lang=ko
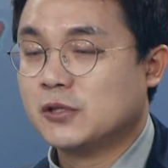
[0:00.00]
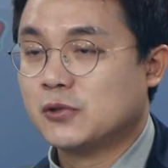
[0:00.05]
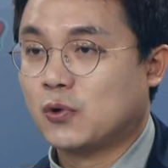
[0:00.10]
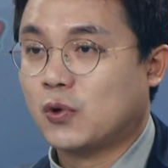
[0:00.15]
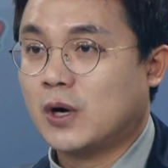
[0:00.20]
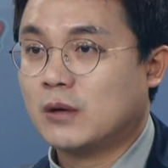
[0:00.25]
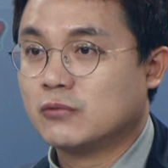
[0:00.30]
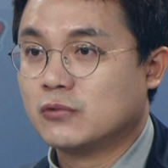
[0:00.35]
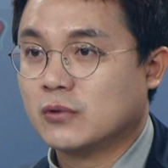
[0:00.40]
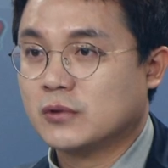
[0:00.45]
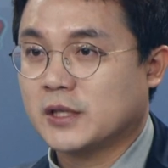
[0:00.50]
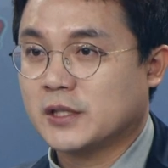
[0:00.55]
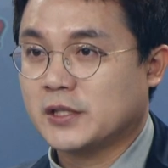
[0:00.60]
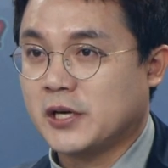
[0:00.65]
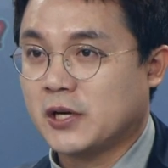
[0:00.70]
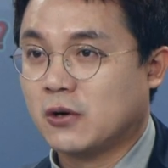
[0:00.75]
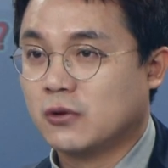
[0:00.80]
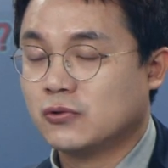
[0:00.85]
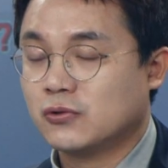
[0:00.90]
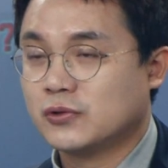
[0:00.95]
종합운동장
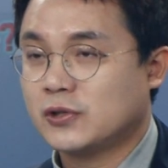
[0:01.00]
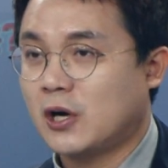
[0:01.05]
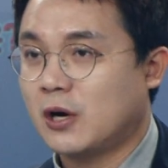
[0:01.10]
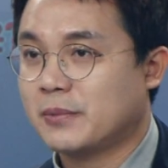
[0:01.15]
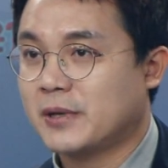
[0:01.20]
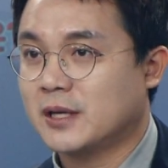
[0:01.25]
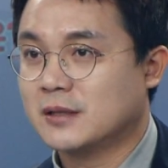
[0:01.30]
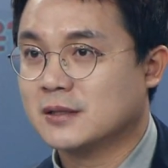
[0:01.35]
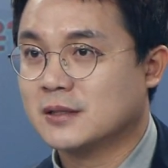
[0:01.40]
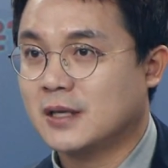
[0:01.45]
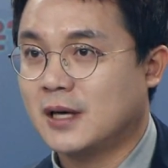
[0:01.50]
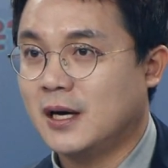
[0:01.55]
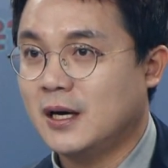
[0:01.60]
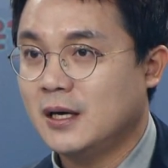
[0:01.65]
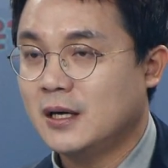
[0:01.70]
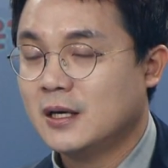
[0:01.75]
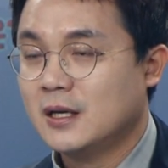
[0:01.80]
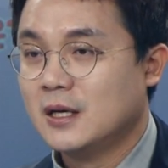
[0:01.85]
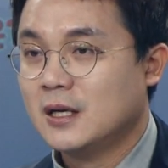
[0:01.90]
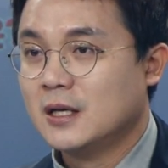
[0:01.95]
재건축 사업이라든가
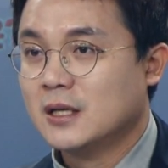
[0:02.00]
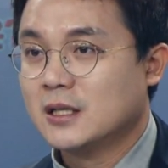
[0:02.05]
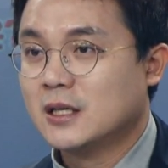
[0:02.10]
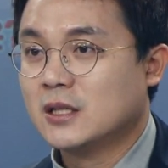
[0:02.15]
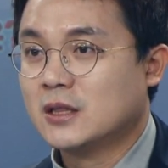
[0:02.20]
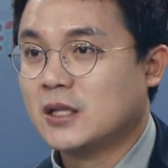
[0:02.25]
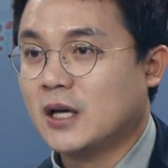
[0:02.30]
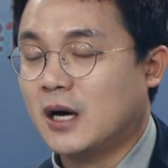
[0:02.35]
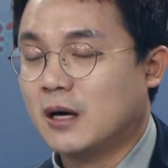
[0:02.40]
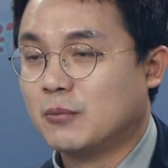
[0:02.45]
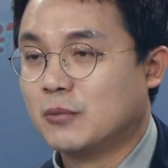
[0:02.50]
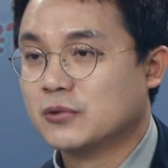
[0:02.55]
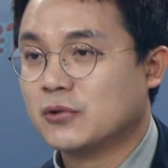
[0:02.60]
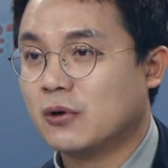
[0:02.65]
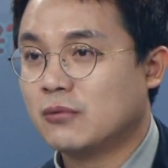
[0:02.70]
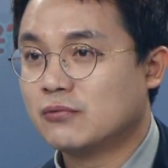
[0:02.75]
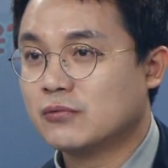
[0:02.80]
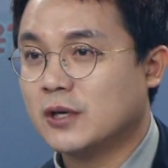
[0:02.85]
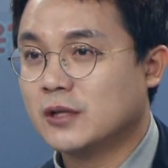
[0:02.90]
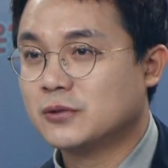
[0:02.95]
기타 뭐
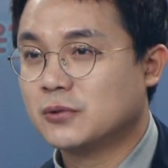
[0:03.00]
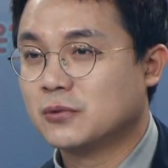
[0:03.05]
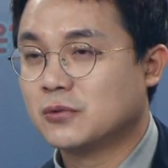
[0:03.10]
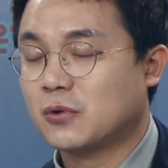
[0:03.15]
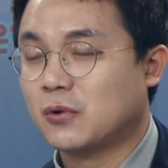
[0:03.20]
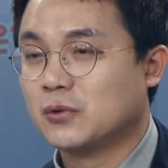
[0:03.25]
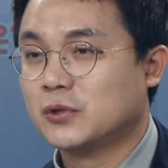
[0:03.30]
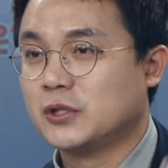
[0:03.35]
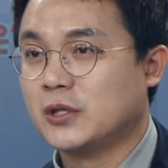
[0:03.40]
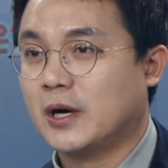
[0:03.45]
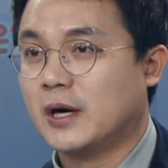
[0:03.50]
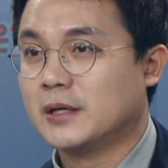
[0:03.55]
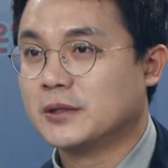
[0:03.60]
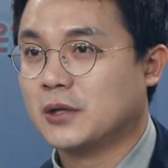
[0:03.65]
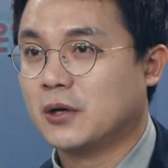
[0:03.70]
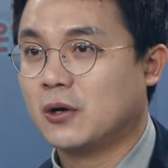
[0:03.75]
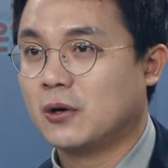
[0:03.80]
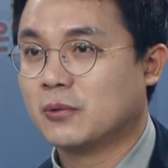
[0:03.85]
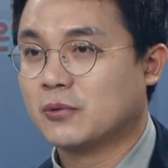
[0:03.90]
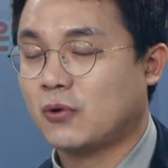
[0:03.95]
서부간선도로
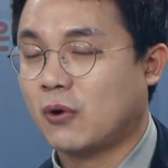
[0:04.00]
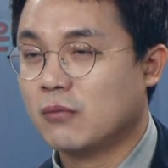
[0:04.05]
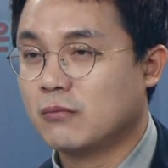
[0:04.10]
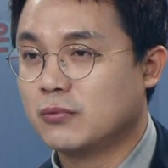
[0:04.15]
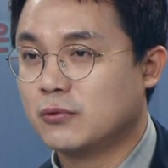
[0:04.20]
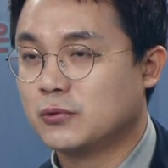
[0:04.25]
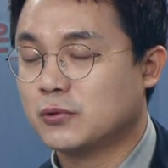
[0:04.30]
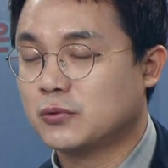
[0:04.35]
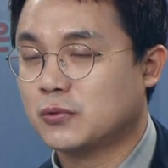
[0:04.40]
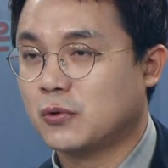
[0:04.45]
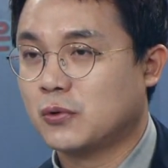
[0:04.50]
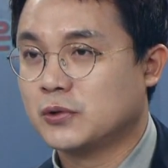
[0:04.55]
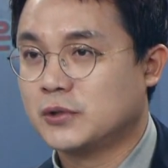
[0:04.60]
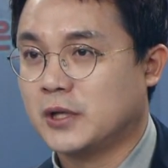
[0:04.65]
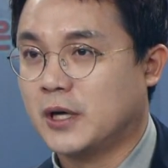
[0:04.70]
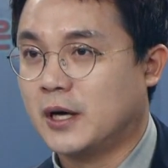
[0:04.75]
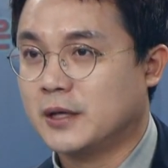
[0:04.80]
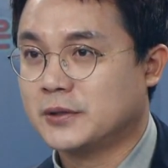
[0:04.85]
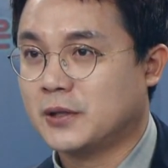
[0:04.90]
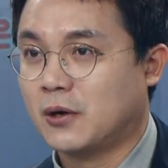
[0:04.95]
지하사업, 경부고속도로
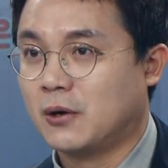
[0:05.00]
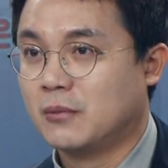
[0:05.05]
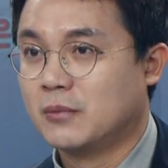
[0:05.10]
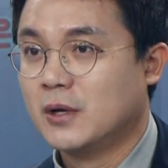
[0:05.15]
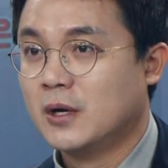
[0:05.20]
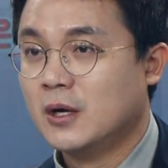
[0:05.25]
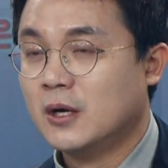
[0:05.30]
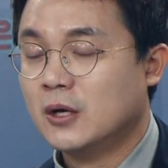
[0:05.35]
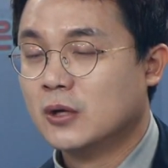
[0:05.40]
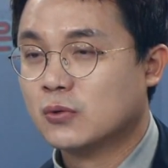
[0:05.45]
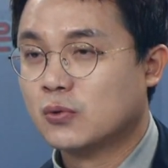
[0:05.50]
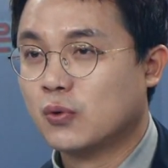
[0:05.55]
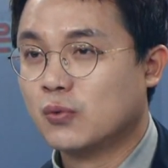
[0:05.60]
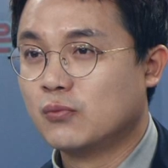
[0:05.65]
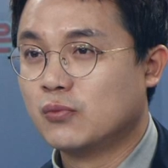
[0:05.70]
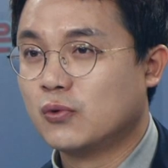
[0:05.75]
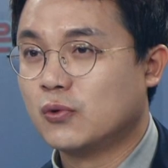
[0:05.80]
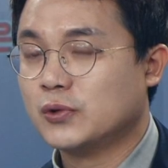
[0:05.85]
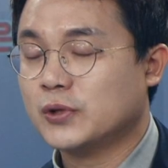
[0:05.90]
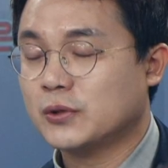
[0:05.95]
지하사업,
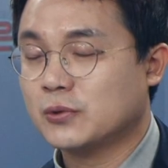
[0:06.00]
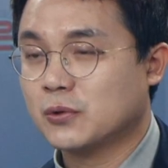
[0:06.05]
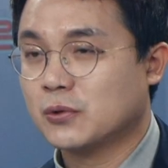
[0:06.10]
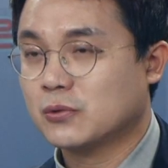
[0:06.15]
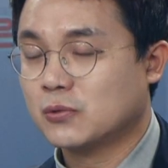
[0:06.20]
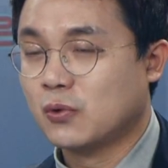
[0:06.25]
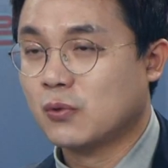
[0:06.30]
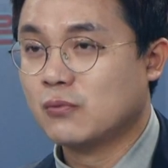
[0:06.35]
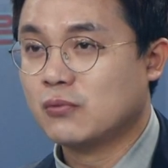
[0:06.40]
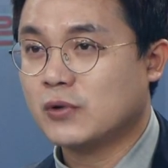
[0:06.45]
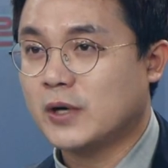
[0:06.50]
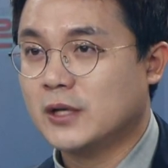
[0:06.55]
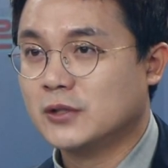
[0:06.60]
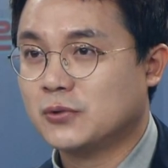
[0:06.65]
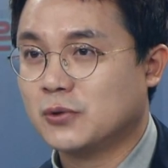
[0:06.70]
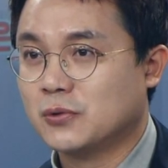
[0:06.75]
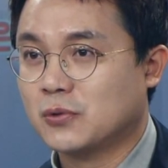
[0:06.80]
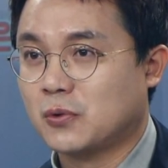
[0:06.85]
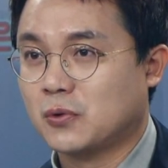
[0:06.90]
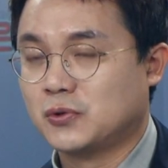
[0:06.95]
동부고속 도로
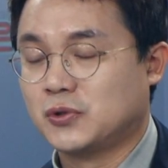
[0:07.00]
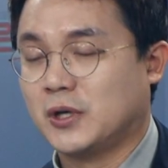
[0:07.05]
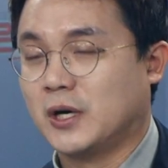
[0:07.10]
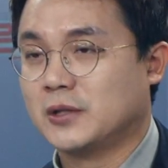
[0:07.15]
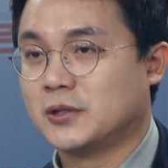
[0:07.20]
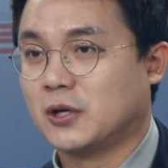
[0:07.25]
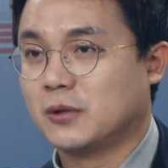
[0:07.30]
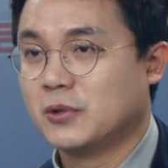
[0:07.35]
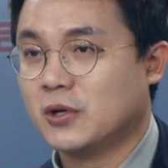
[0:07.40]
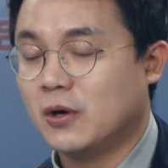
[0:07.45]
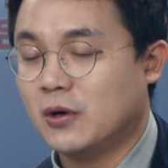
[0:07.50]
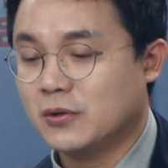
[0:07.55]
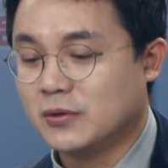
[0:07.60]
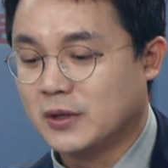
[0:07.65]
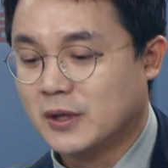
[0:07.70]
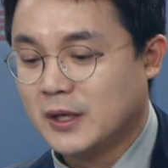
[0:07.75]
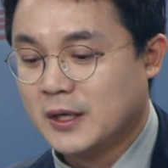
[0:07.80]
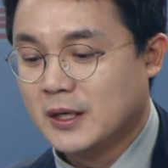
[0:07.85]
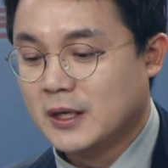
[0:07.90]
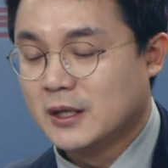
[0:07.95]
동부간선도로 지하사업 이런
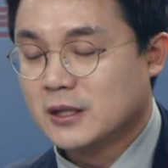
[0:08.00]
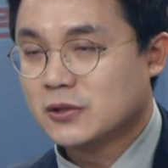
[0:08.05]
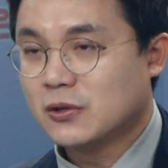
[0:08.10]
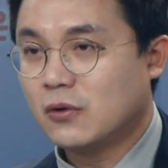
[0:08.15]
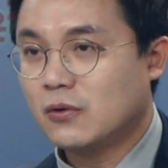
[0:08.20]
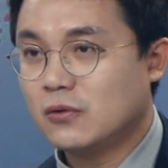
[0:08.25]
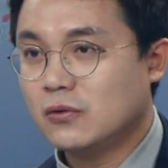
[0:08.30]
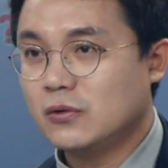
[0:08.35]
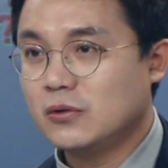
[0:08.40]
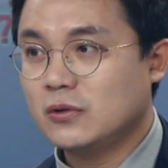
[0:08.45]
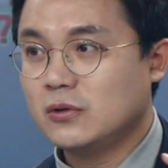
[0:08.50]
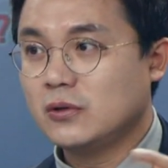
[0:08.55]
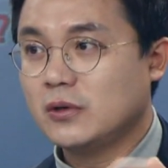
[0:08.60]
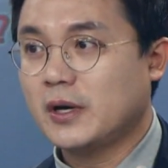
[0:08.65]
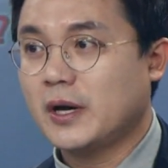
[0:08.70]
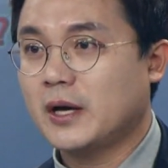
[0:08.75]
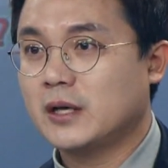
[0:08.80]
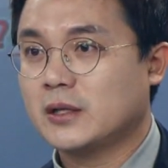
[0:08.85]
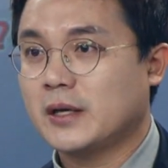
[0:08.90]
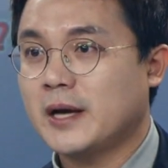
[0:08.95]

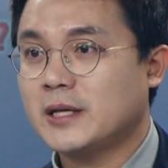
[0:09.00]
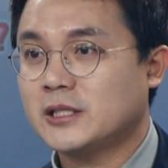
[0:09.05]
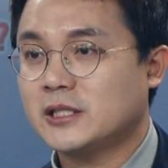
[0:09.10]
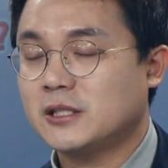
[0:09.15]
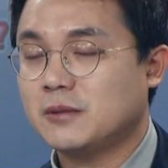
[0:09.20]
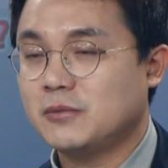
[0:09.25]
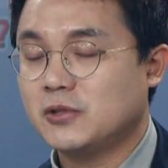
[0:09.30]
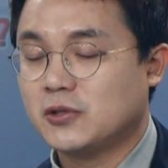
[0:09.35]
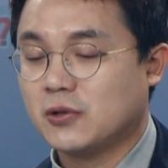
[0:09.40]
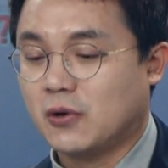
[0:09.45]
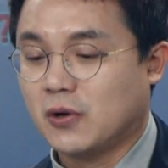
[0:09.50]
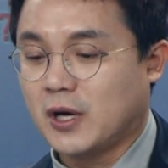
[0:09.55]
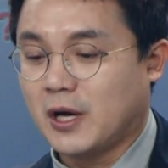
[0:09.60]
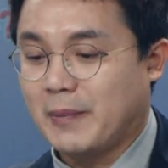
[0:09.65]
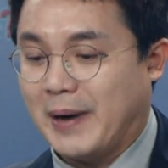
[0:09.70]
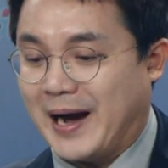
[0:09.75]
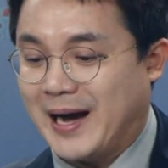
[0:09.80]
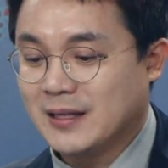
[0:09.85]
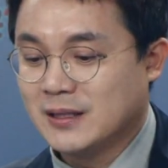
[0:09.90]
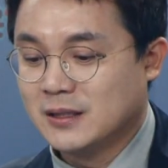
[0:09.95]
서울의 핵심 지역에
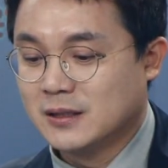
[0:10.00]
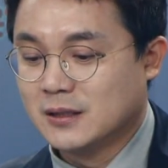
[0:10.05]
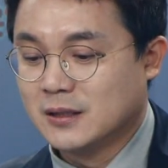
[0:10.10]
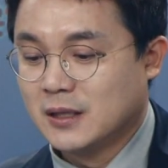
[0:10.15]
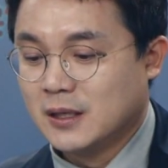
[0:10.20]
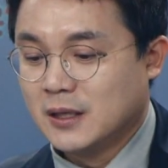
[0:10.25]
많은